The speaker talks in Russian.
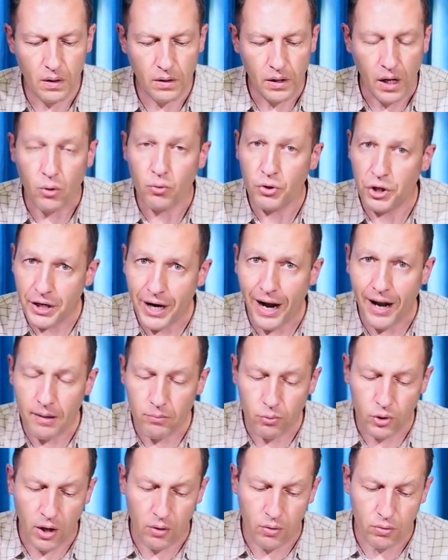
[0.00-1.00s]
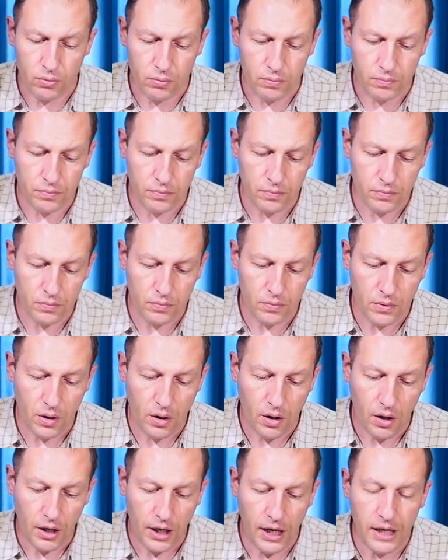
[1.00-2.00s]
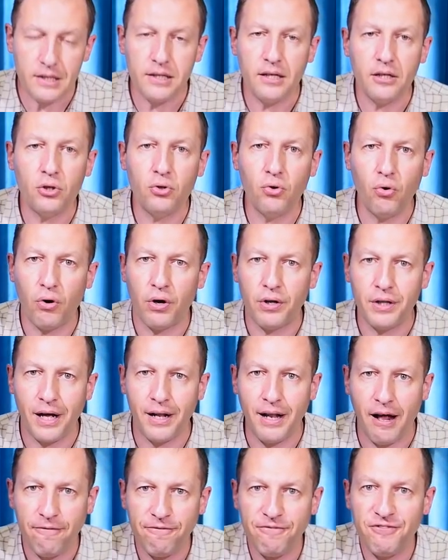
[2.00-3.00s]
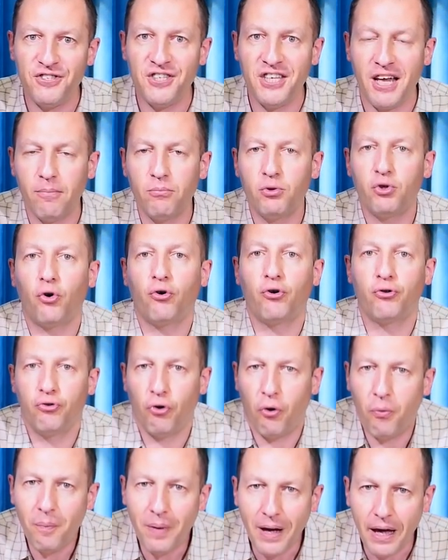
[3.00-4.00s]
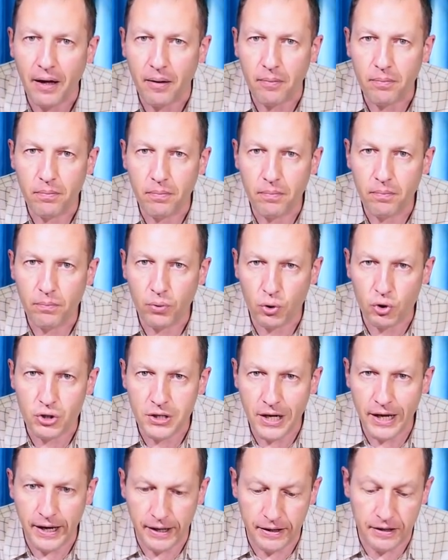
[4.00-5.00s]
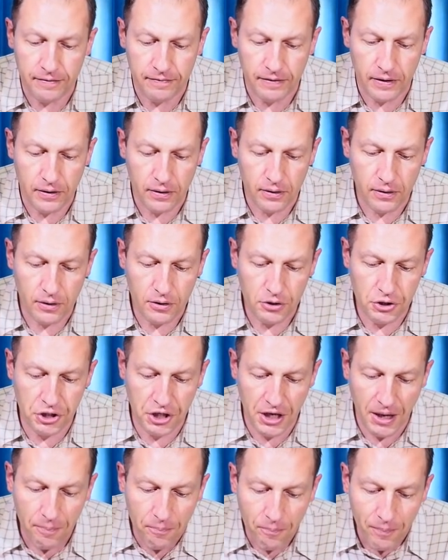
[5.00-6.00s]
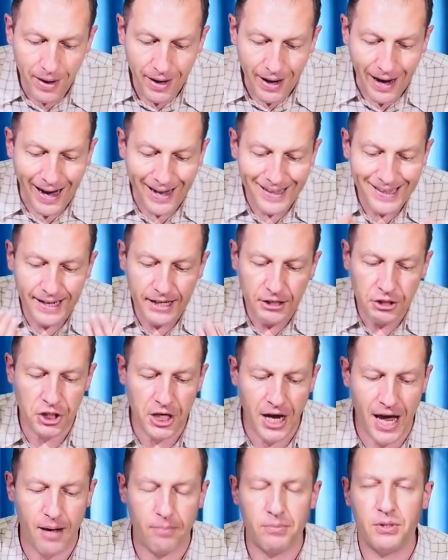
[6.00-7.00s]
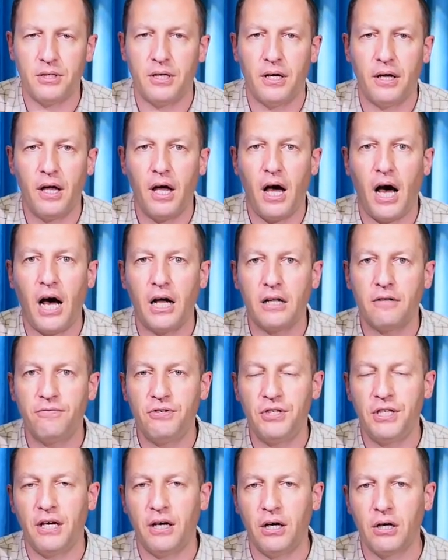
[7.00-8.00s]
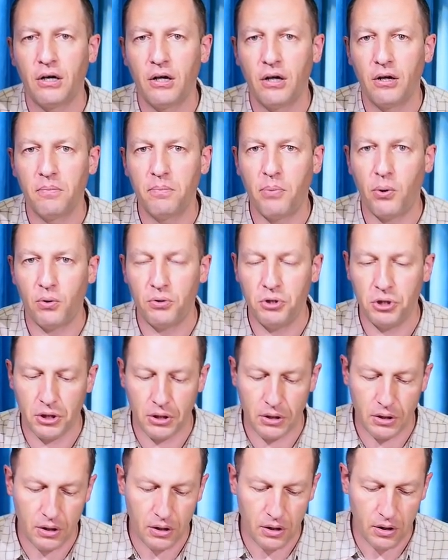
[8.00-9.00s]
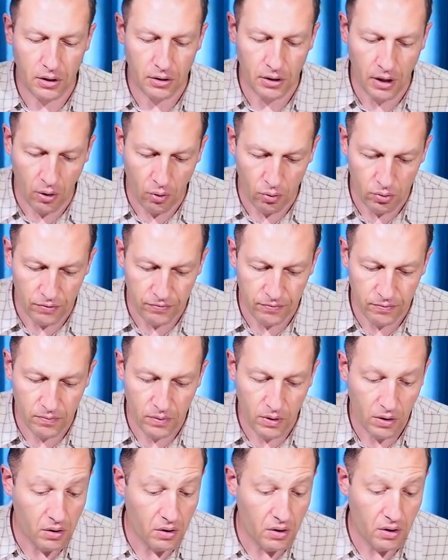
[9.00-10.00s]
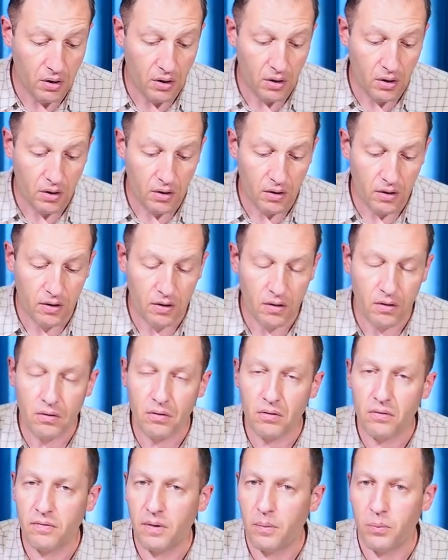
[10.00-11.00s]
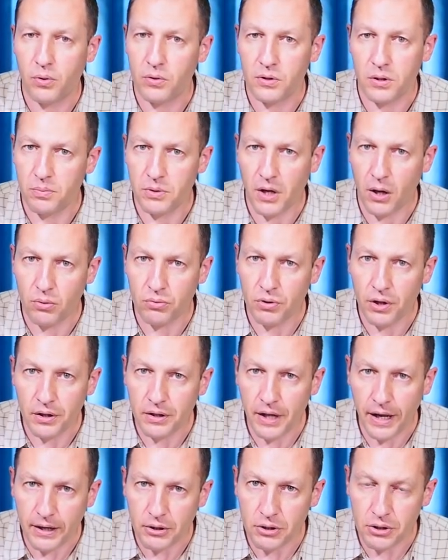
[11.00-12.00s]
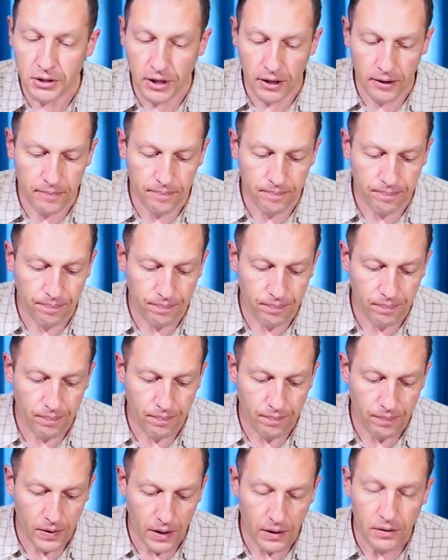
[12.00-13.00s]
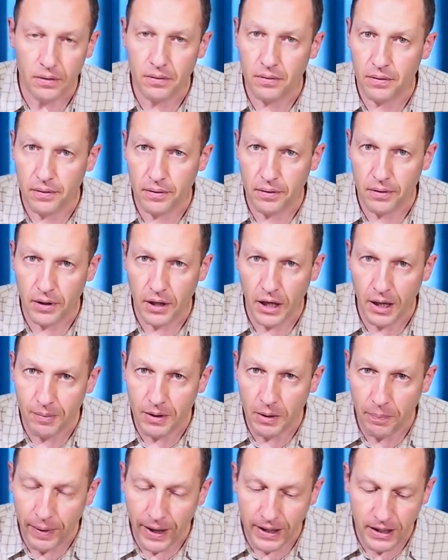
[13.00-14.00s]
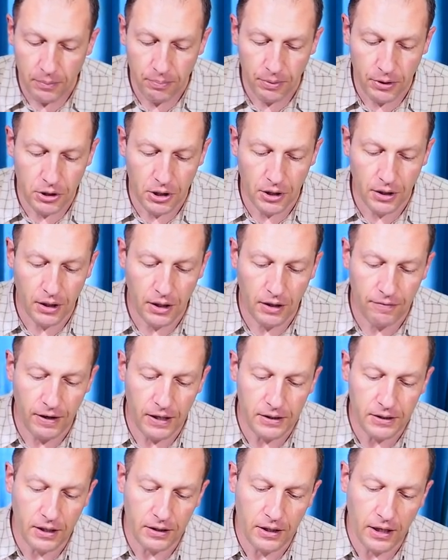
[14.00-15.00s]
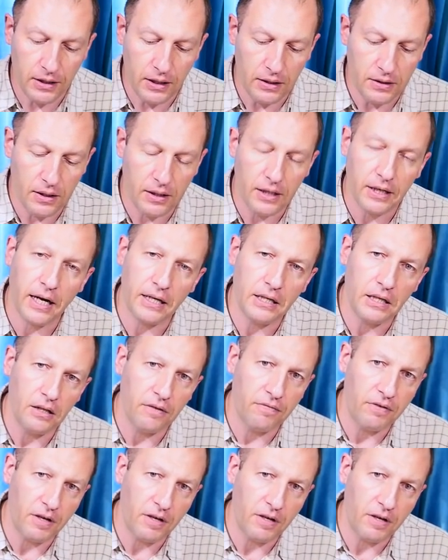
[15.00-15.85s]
как уникальному народу. Если Тора дана всем, то кто мы после этого? Чем мы отличаемся от всех прочих народов? Вопрос абсолютно риторический. Именно по этой причине еврейская традиция доходила